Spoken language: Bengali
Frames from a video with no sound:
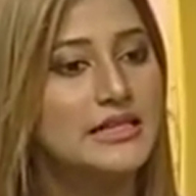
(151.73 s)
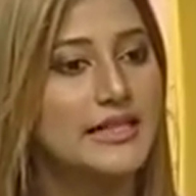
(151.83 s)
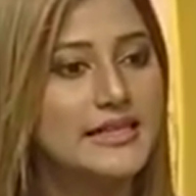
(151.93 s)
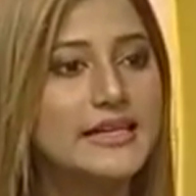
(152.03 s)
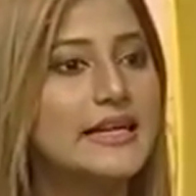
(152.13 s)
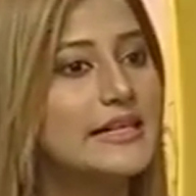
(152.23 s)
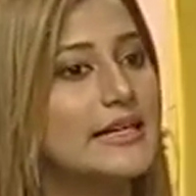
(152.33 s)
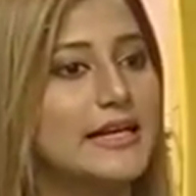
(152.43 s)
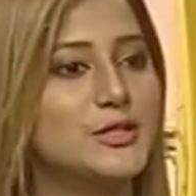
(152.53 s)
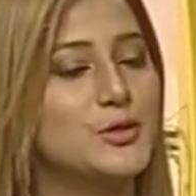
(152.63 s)
তাদেরকে
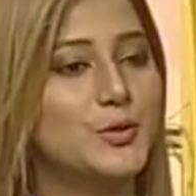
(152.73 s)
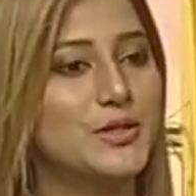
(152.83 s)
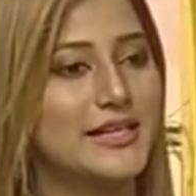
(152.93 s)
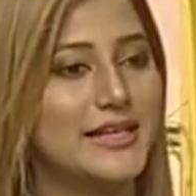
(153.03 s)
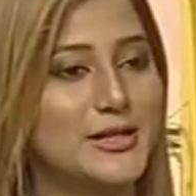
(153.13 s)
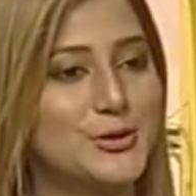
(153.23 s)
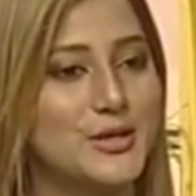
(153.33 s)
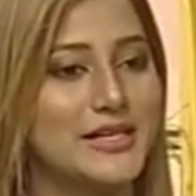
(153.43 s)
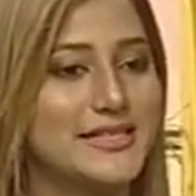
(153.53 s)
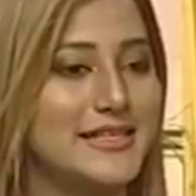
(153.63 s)
নিয়ে কাজ করতে গিয়ে
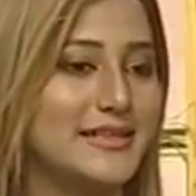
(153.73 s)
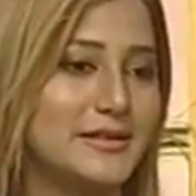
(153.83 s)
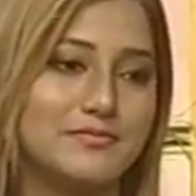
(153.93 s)
আসলে ঠিক